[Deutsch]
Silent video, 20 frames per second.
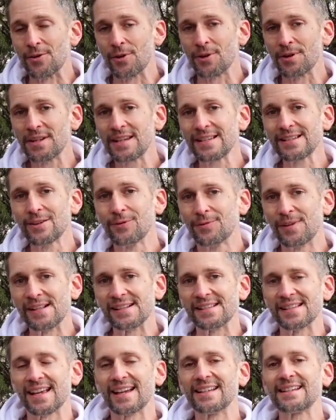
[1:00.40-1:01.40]
noch nicht so
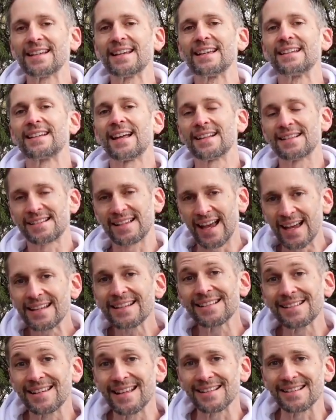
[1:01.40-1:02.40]
wild seid, dann seid
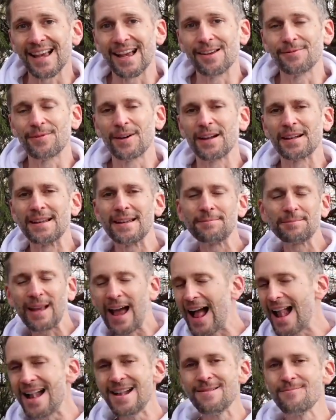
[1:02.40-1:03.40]
es jetzt einfach, nehmt
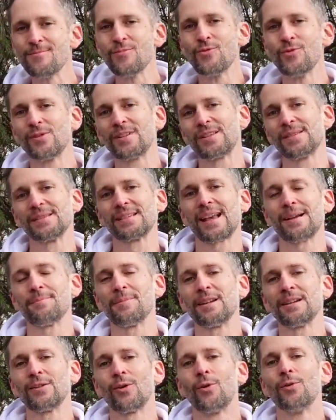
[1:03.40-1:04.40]
allen Mut
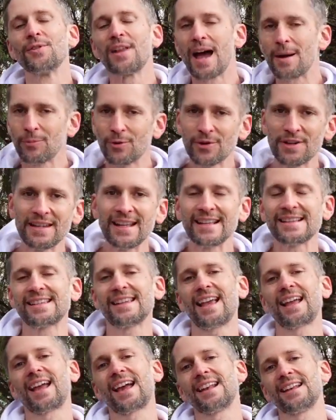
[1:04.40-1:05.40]
zusammen und abonniert
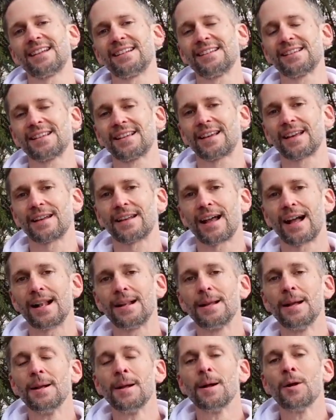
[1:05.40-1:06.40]
sehr gerne diesen
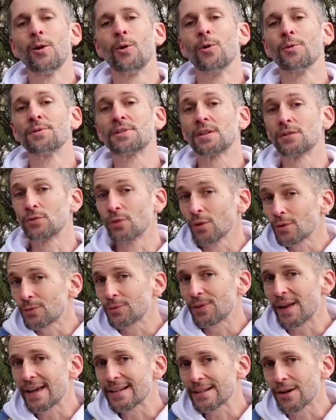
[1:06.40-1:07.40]
Kanal und drückt
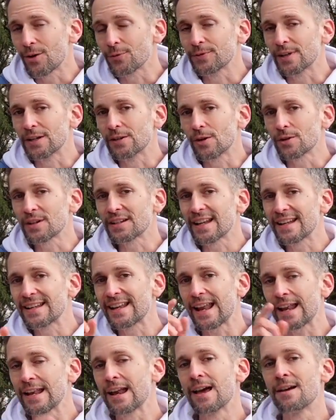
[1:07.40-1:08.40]
vielleicht auch auf die Glocke, denn
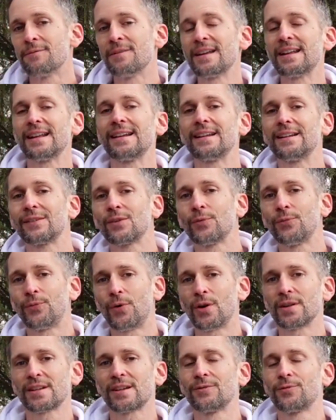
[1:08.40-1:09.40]
dann werdet ihr
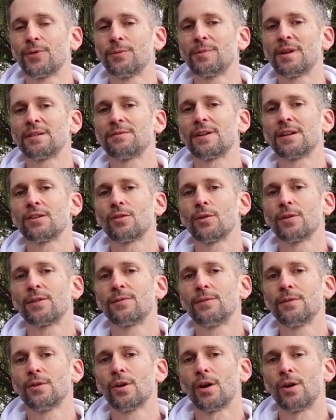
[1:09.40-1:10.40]
sofort informiert, wenn ein neues
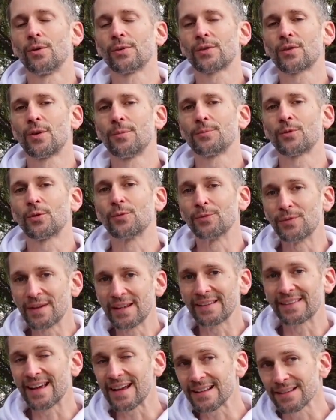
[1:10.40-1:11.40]
Video rauskommt. Und wie
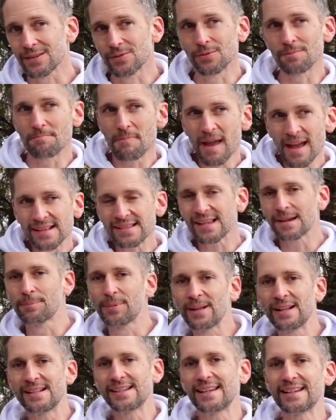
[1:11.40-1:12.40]
gesagt, so März,
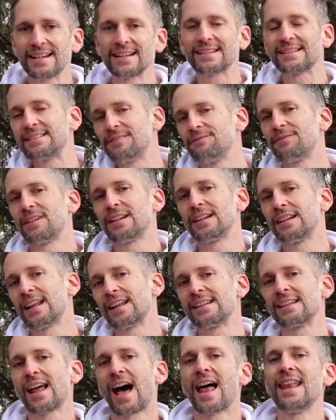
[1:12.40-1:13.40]
April, je nachdem, wenn
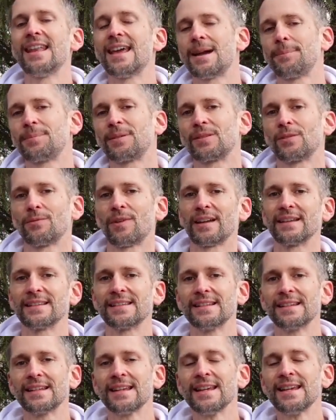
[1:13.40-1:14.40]
dann alle Apps soweit
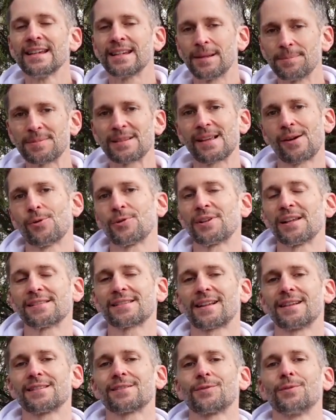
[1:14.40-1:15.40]
sind, gibt es ja auch das
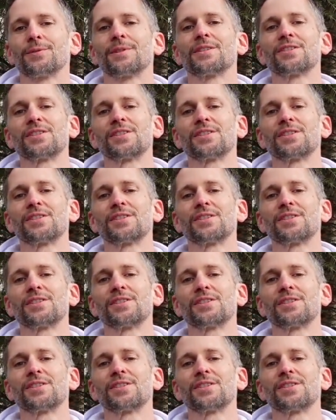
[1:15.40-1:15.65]
ganz große